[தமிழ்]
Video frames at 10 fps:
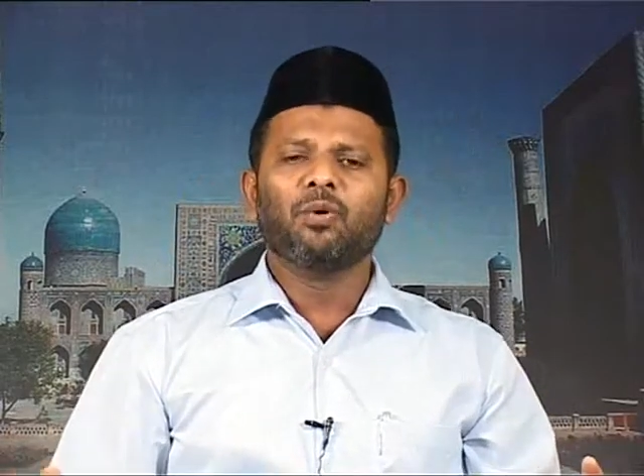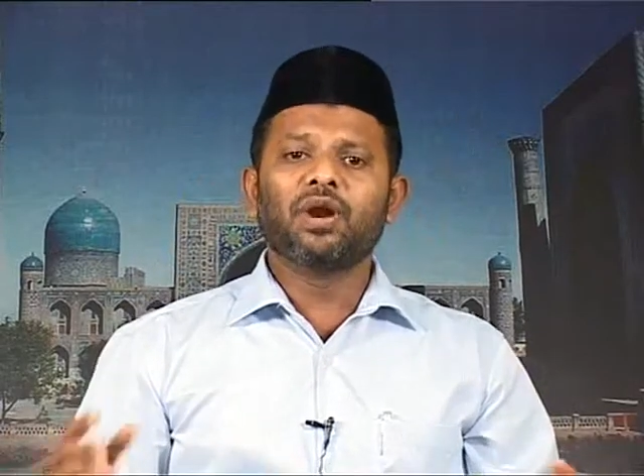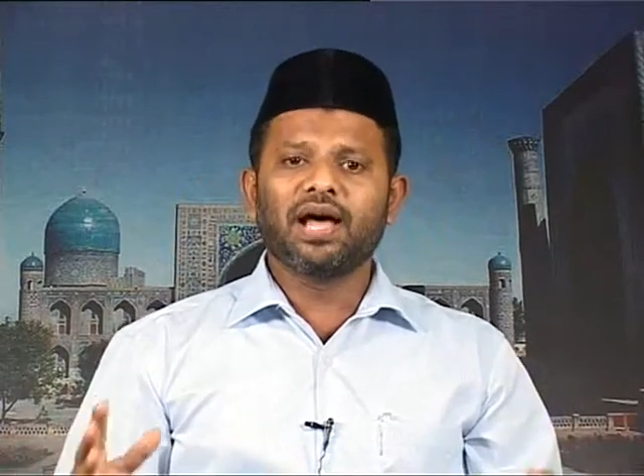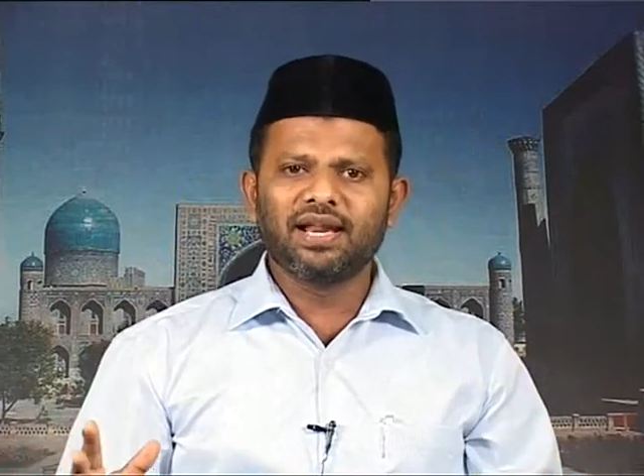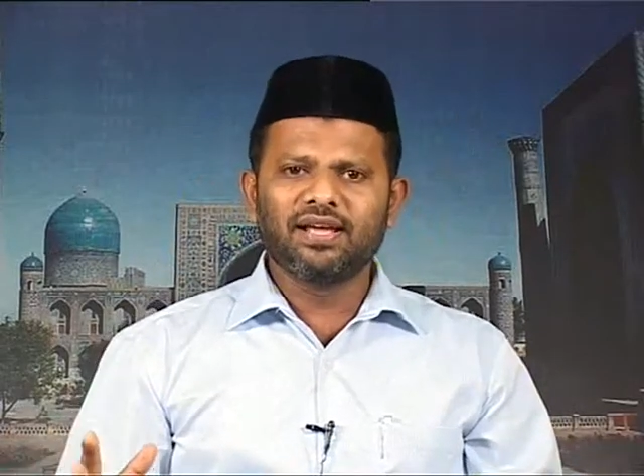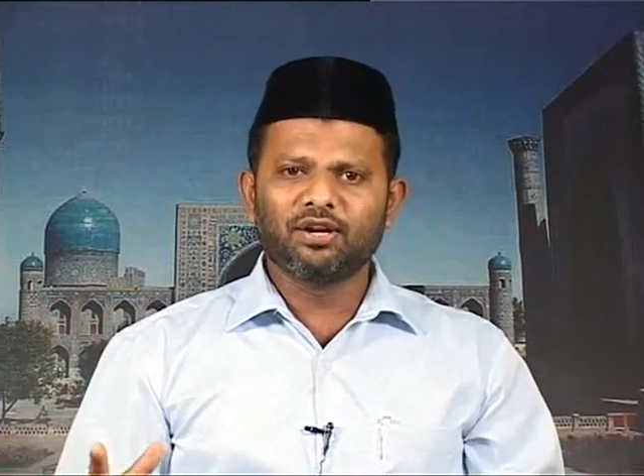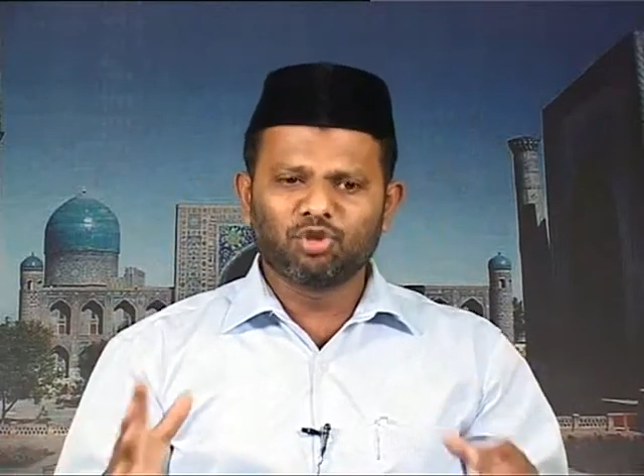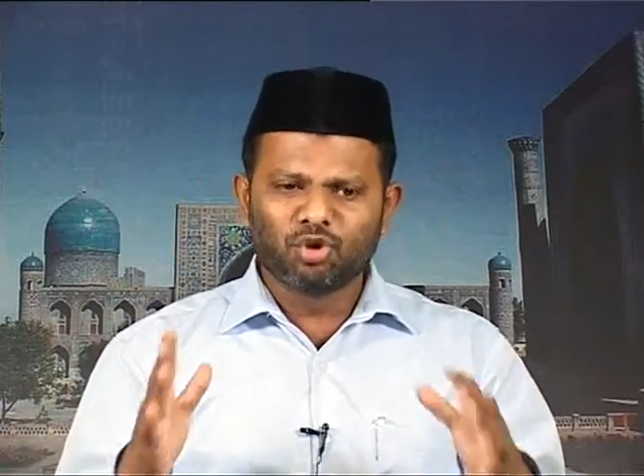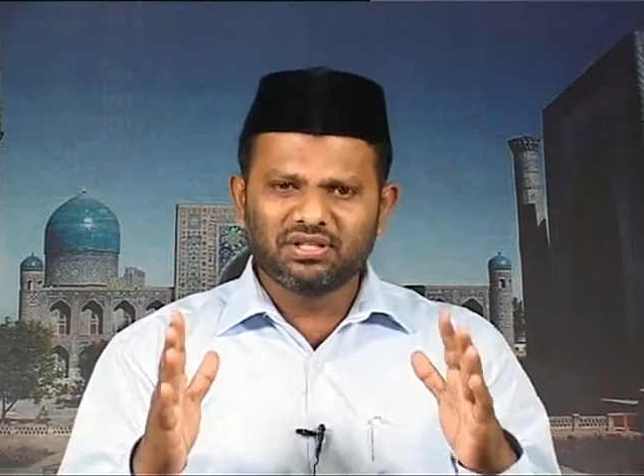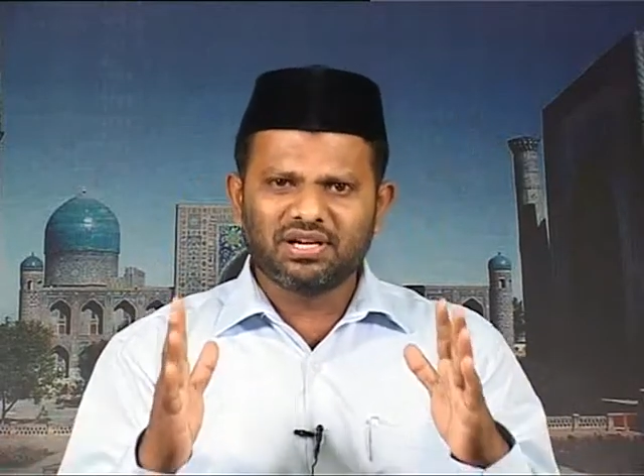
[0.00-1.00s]
ஒரு அறிஞர்
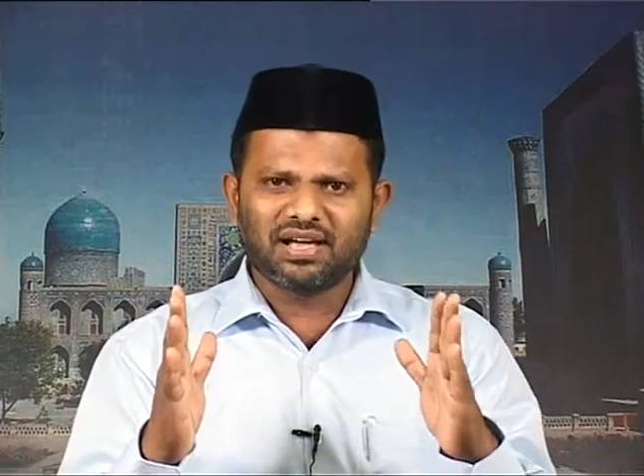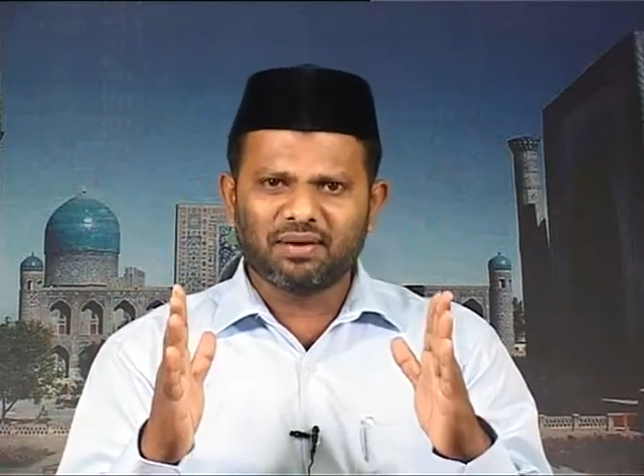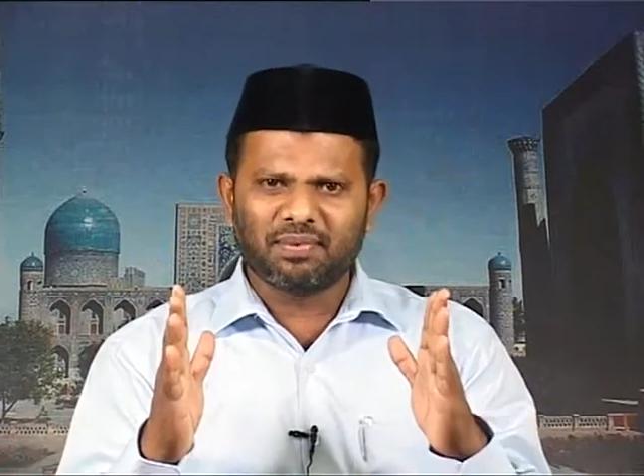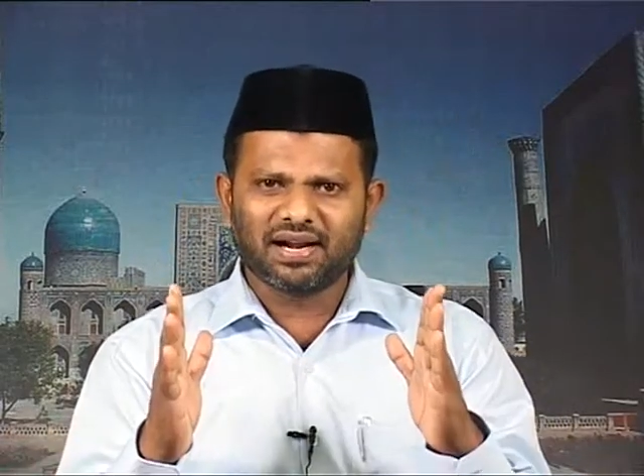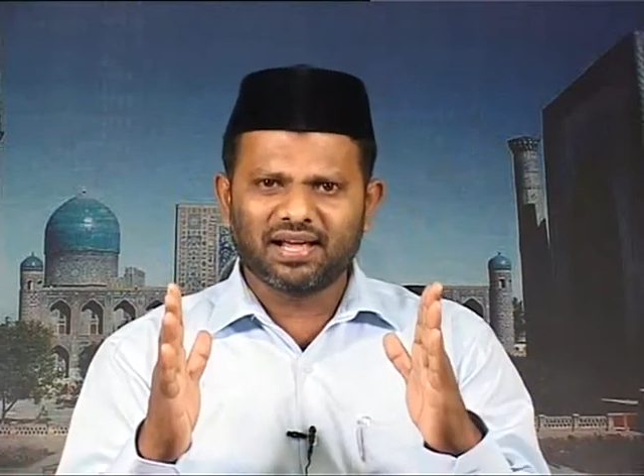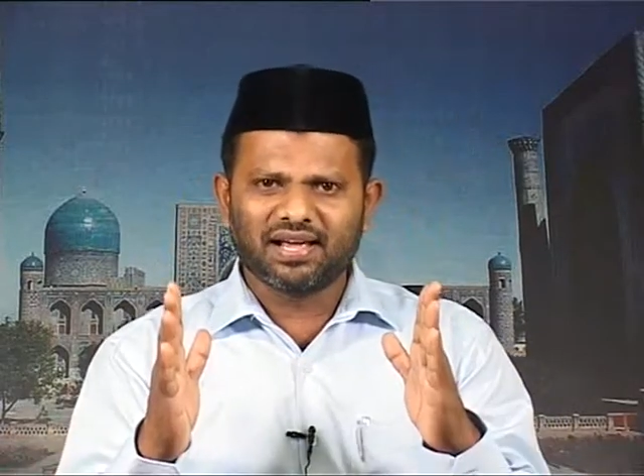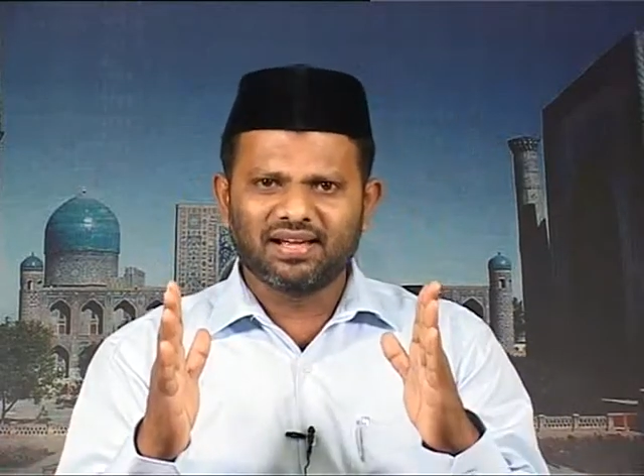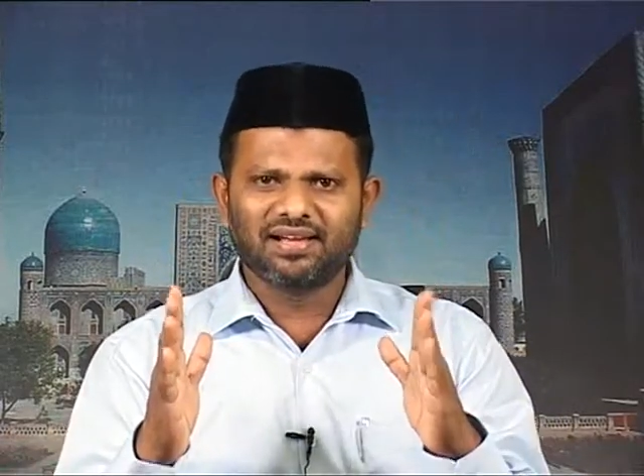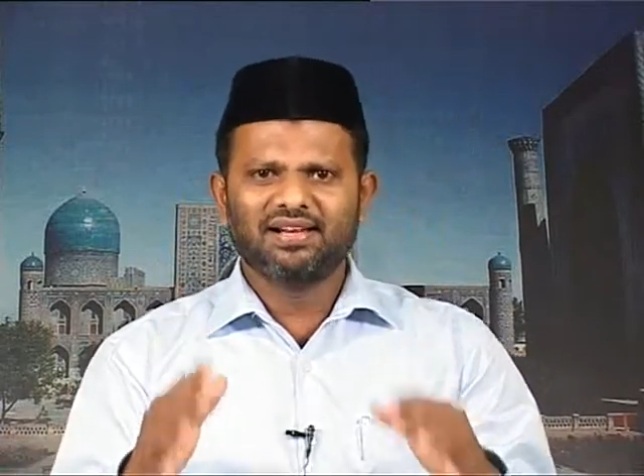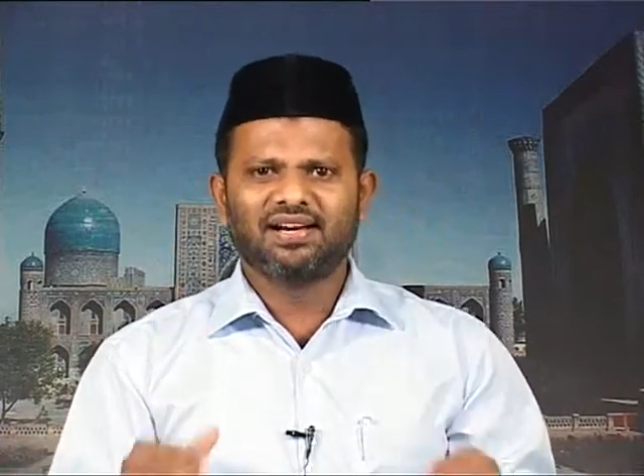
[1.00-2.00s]
தொகுத்திருக்கார் பாருங்க
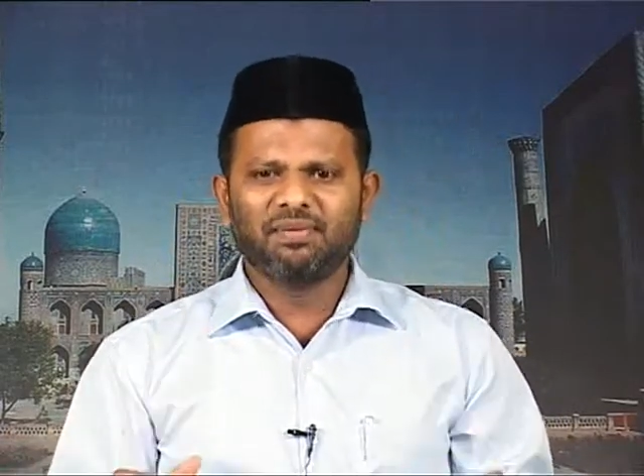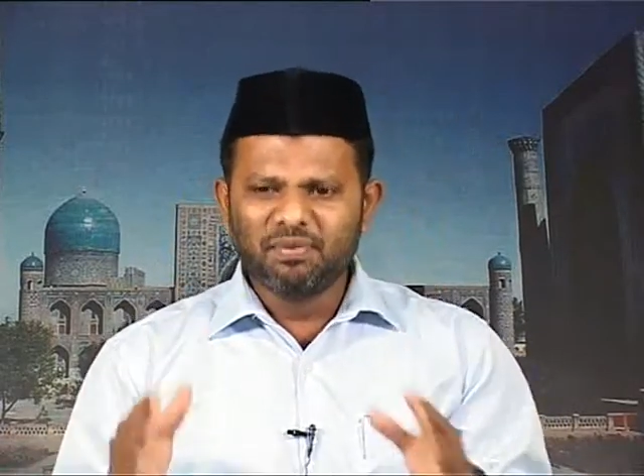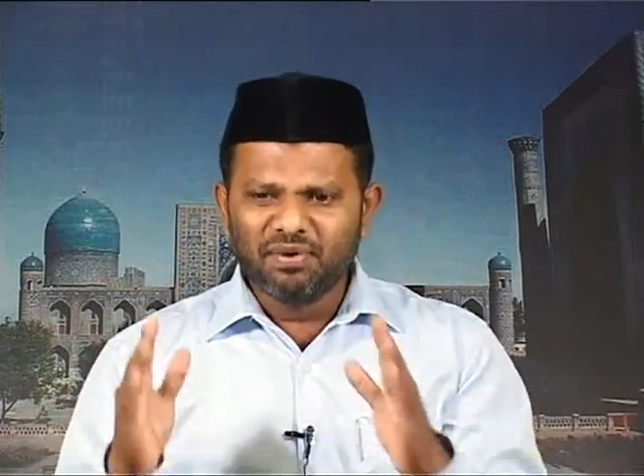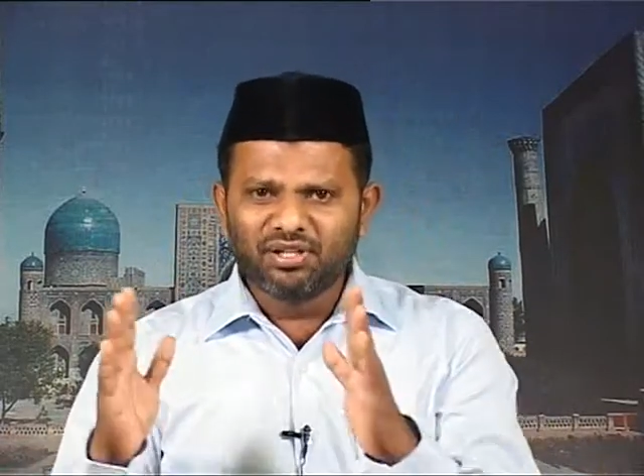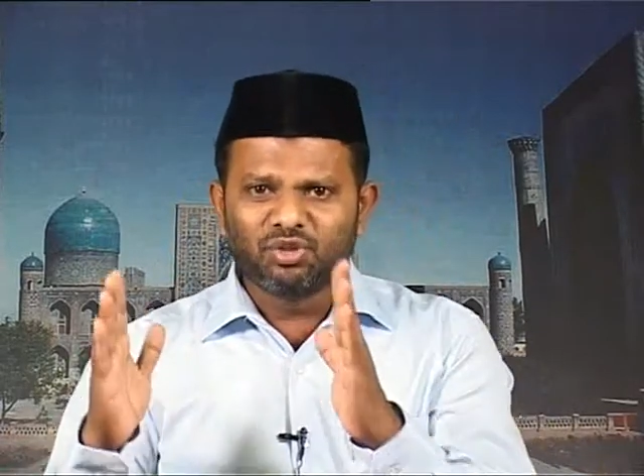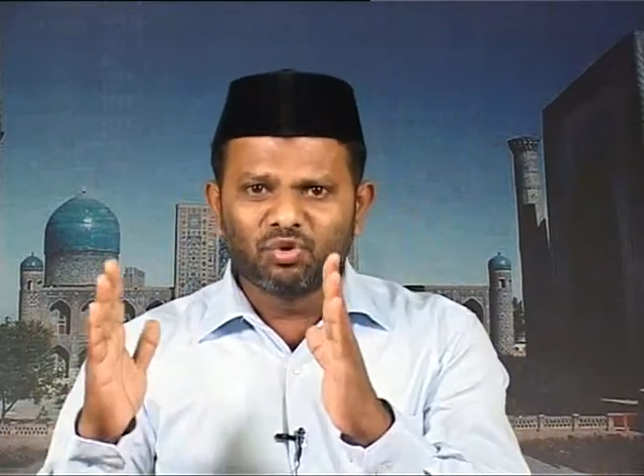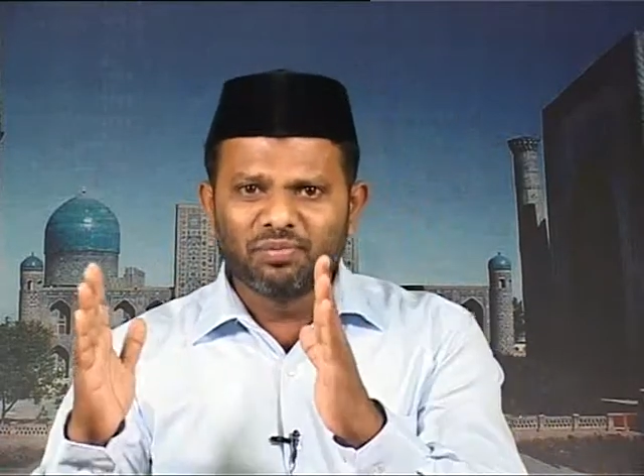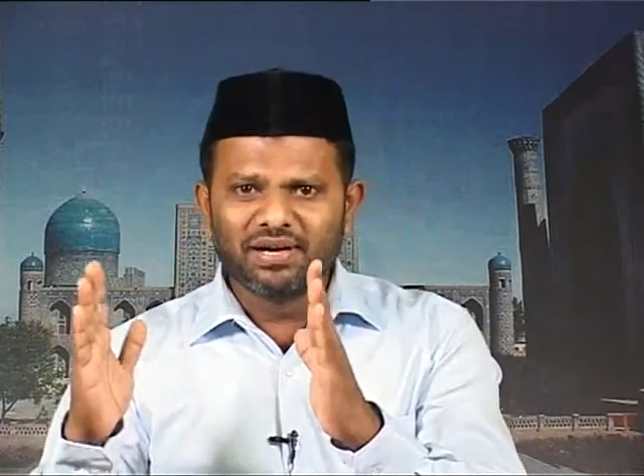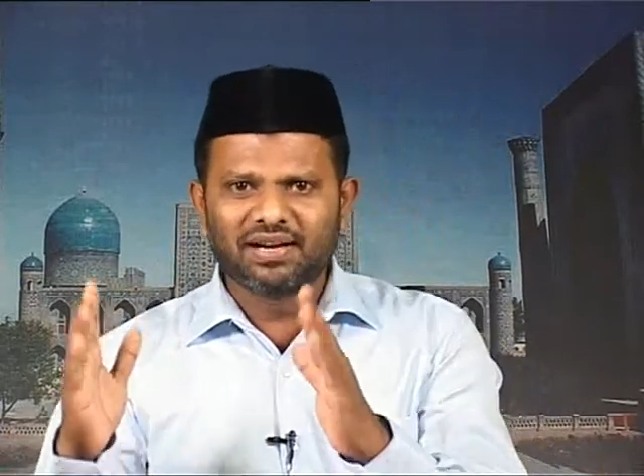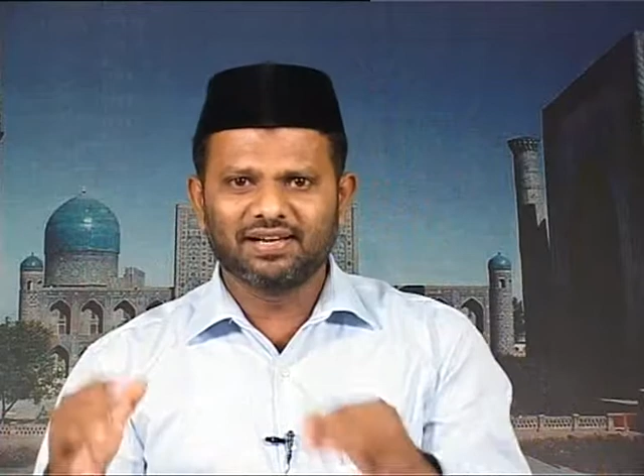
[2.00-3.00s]
நபி மருத்துவம்
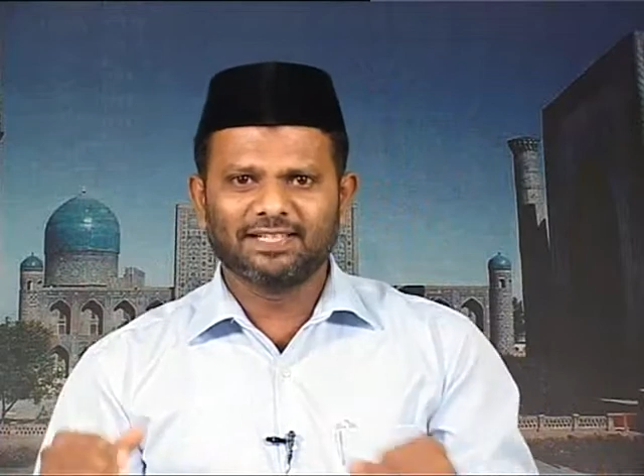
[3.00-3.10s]
என்று